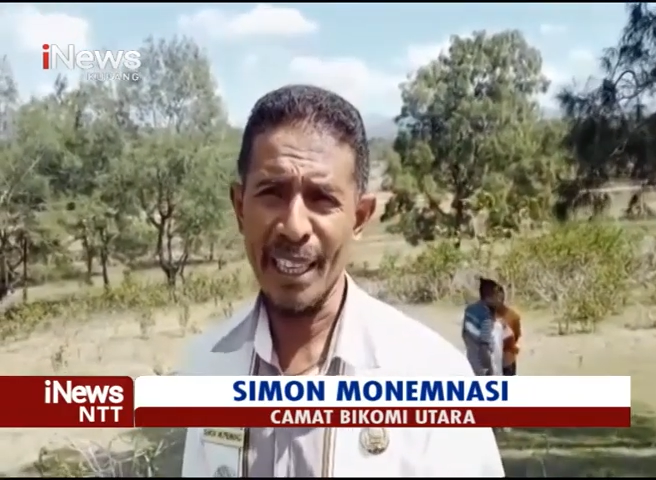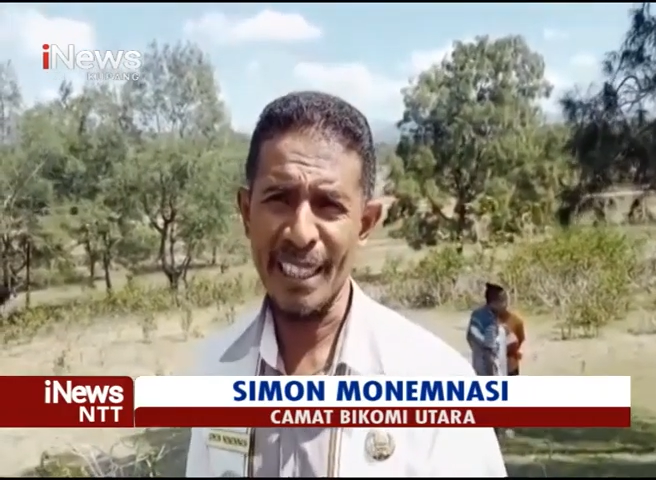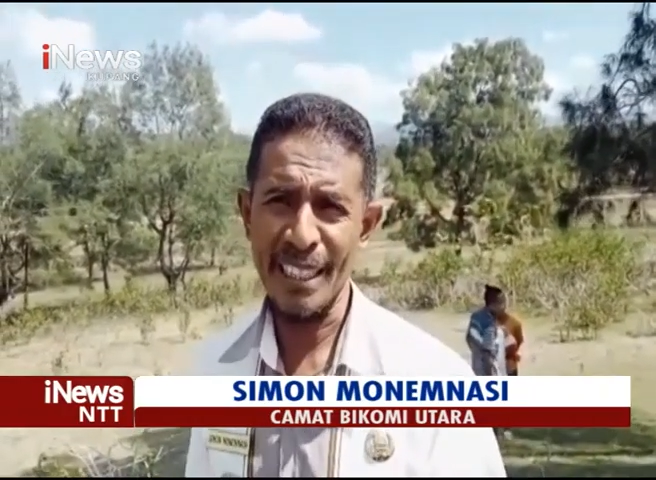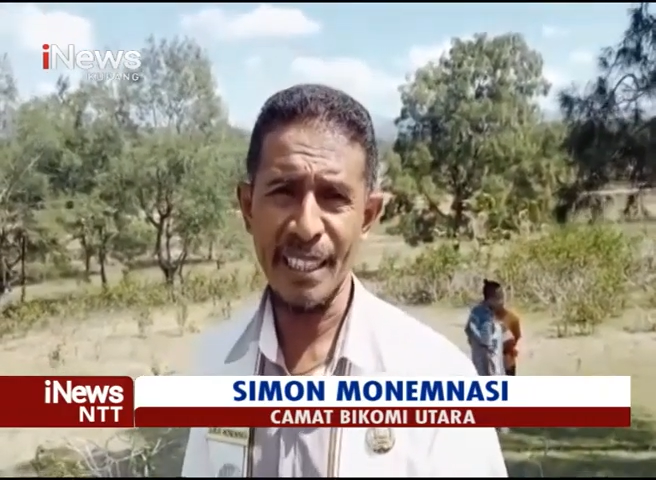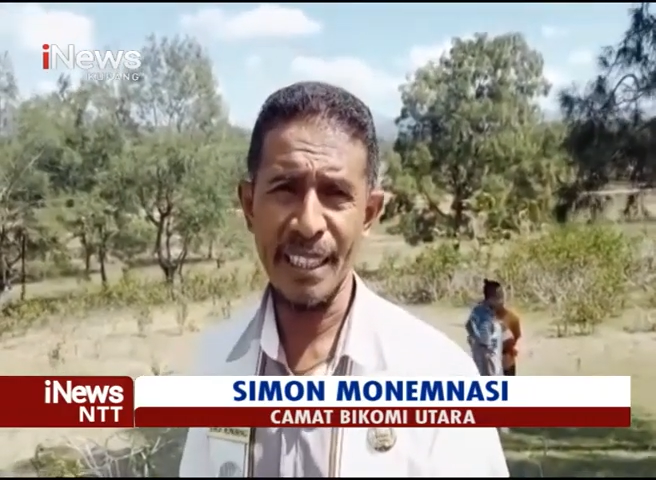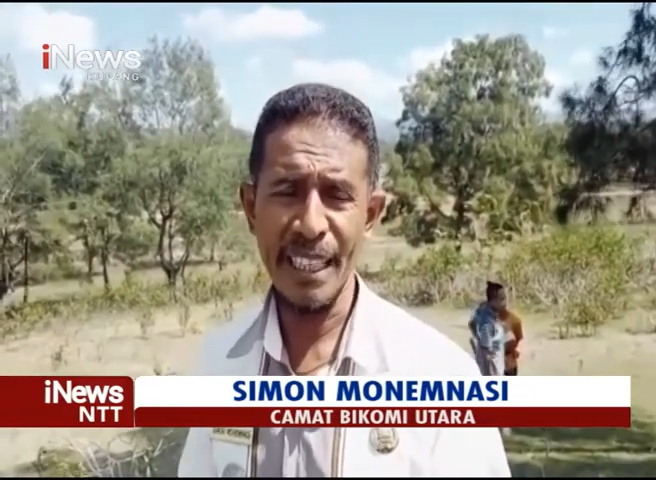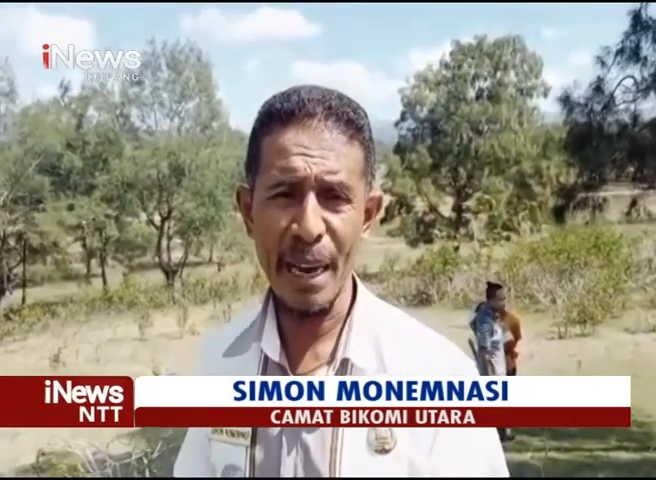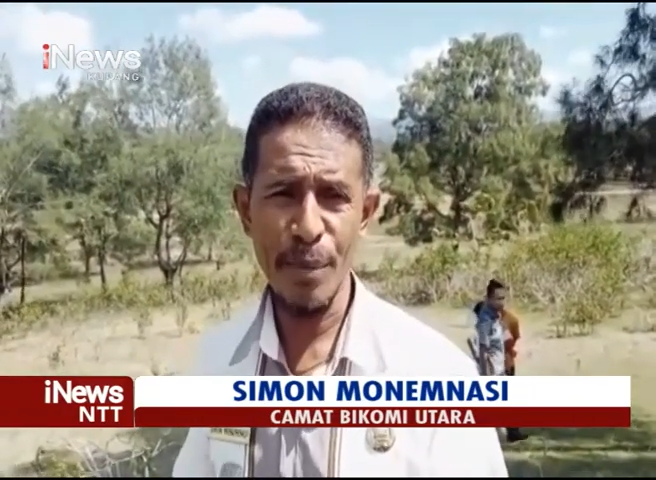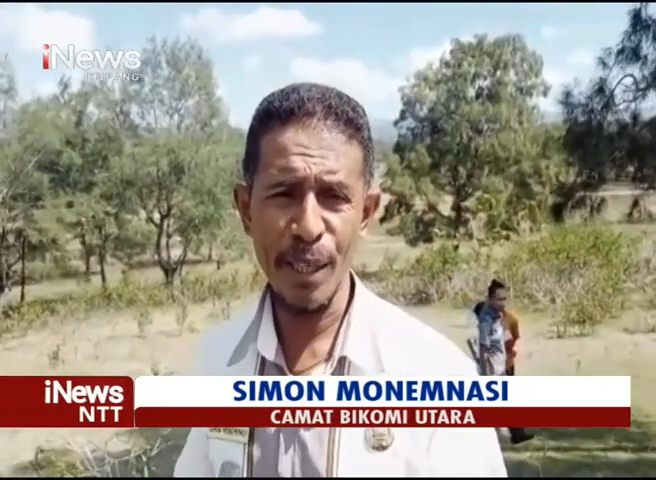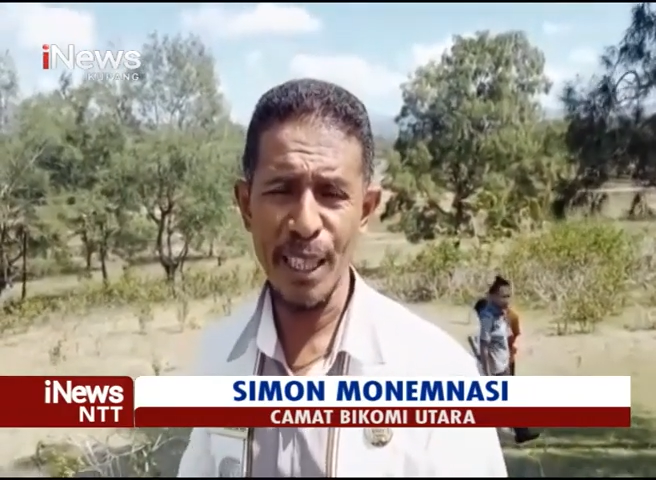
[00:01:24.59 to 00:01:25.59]
Jadi di
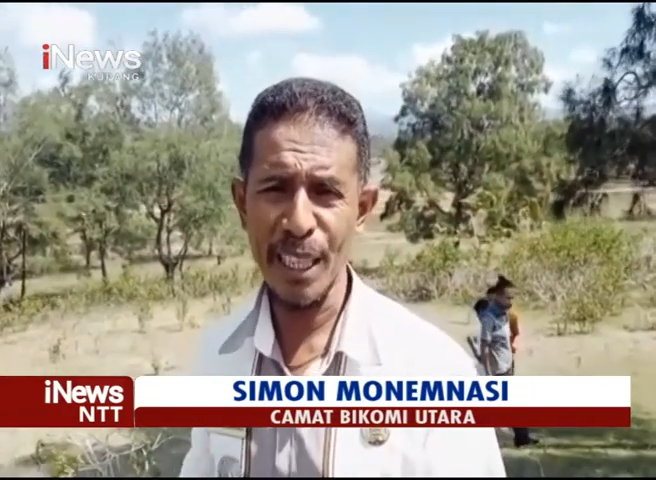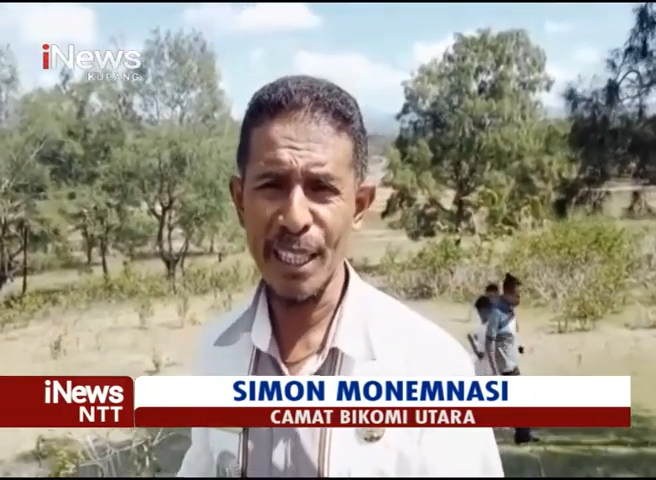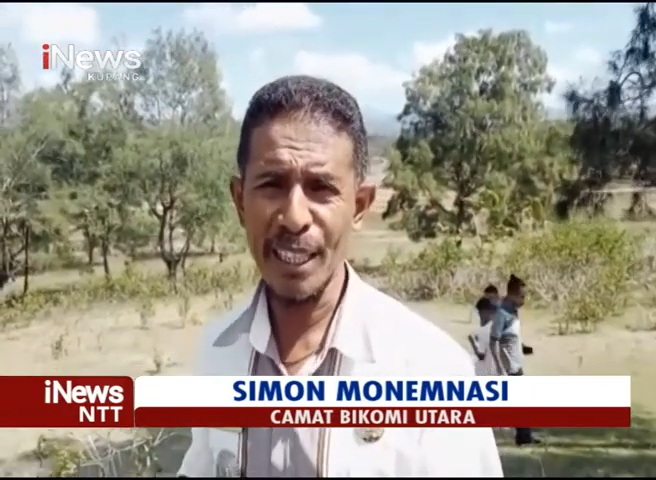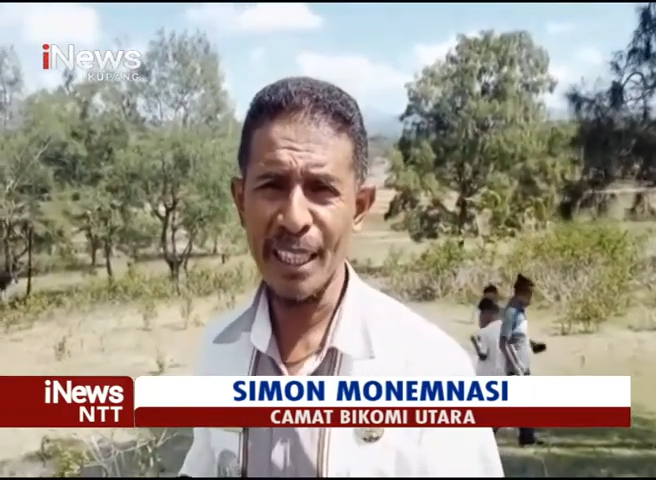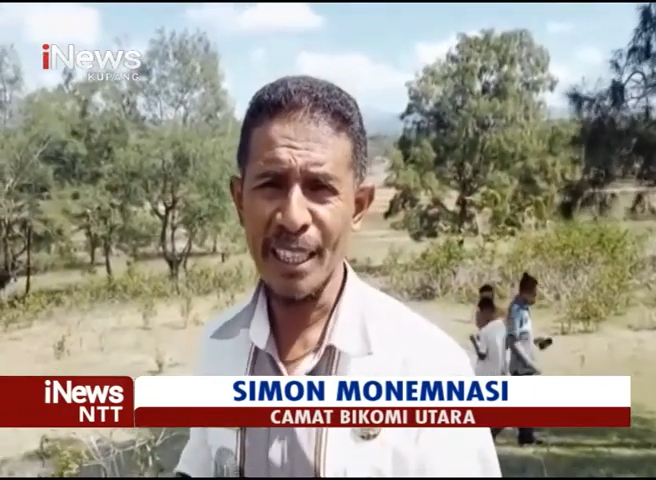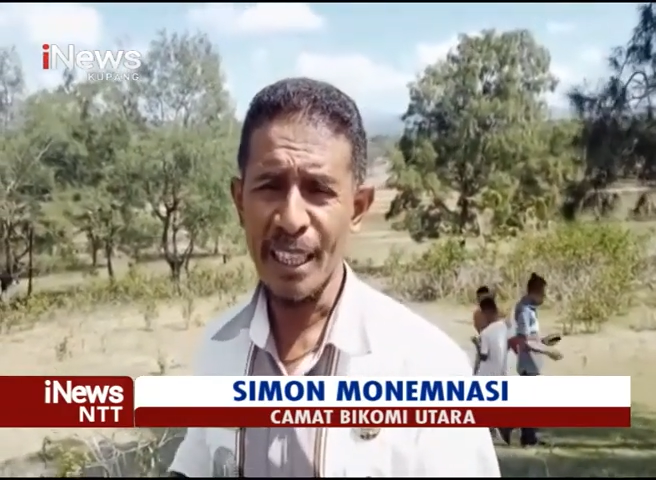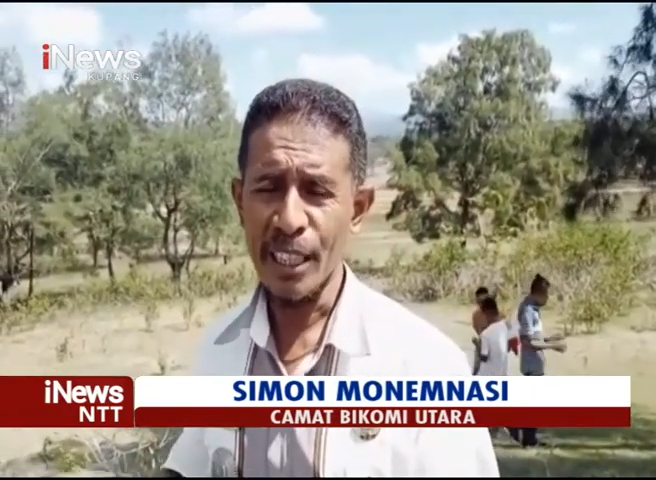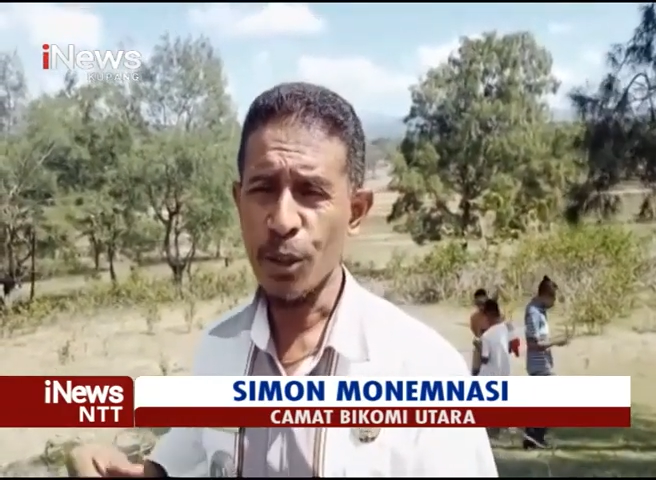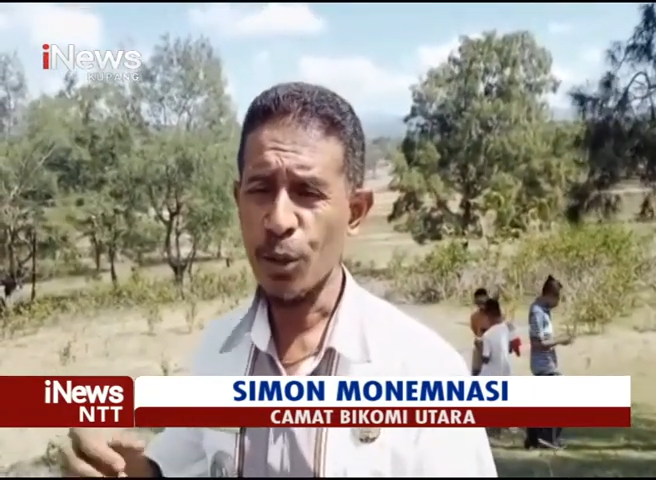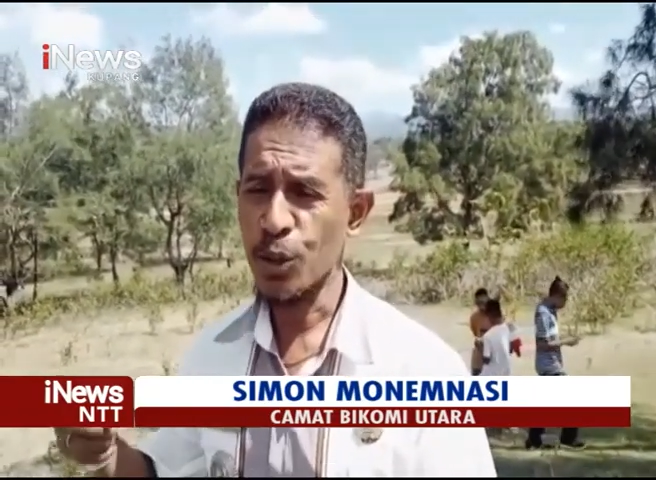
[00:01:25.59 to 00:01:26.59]
Napan yang
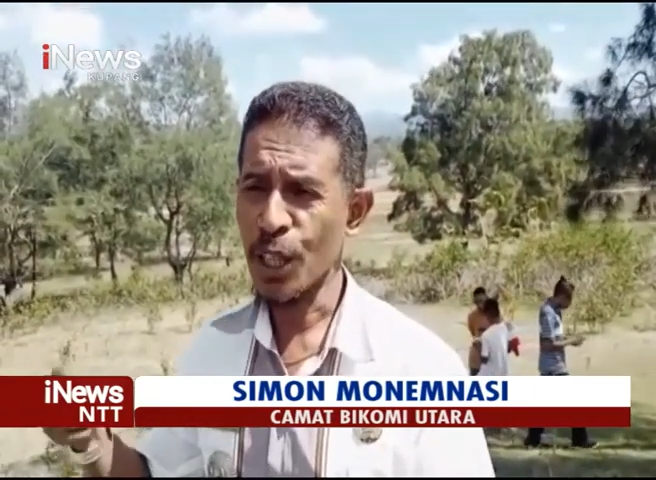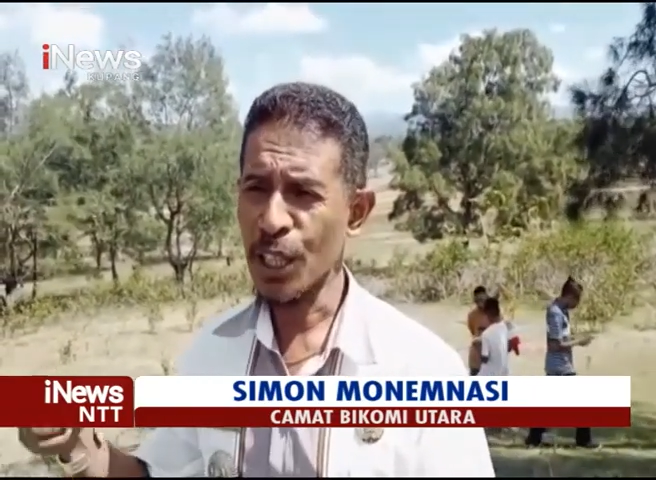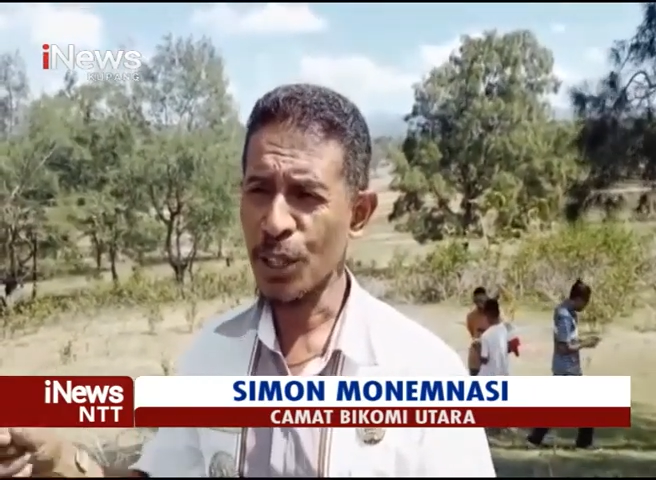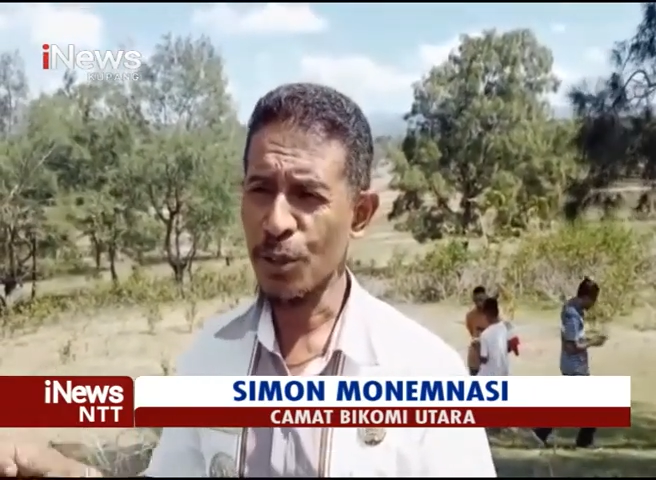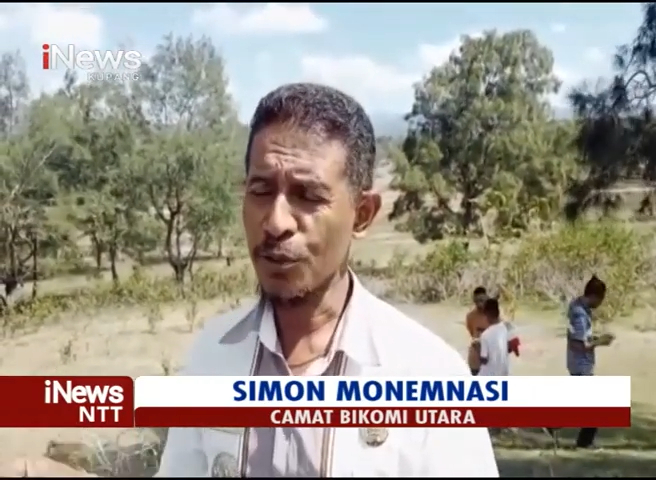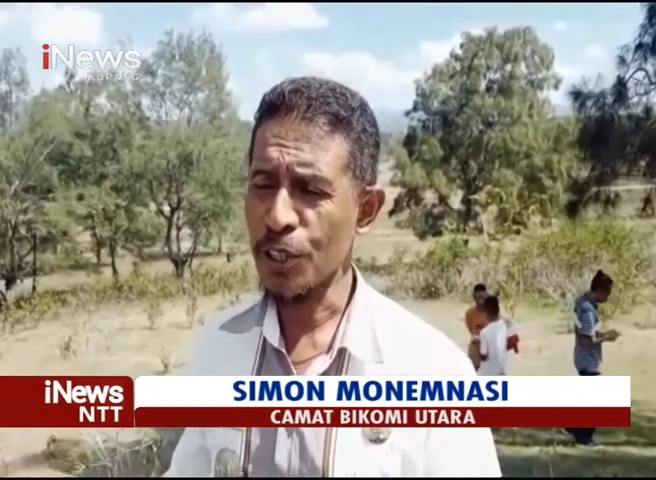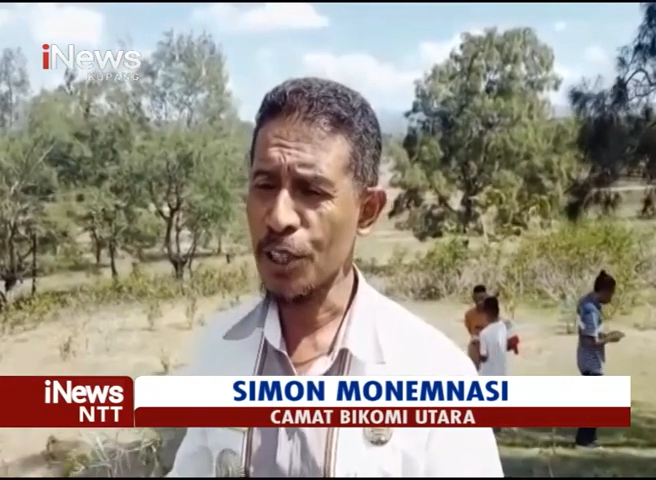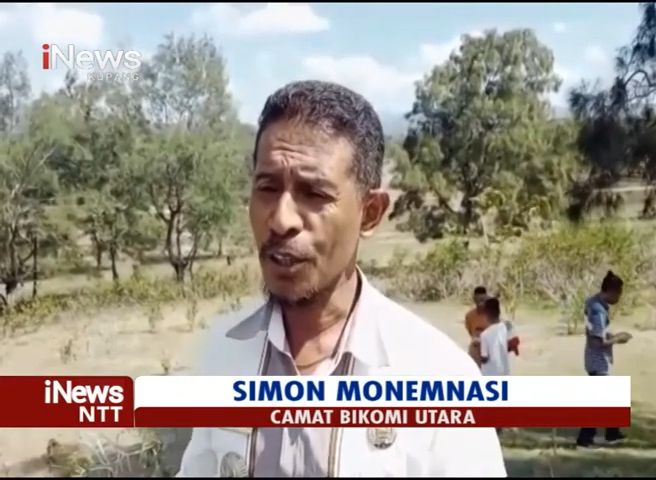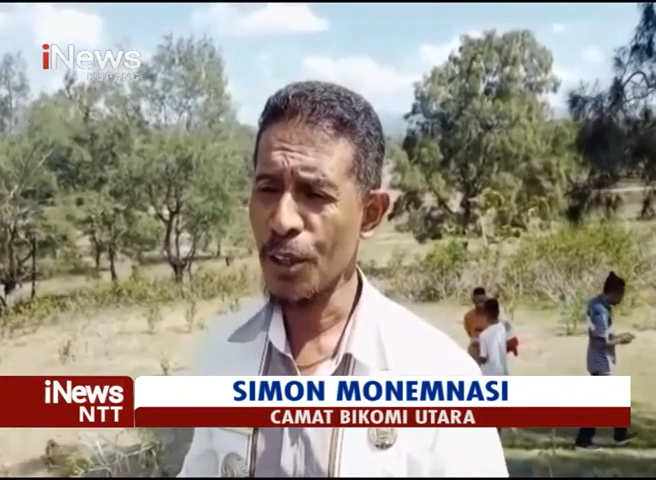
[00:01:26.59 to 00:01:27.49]
teruskan itu video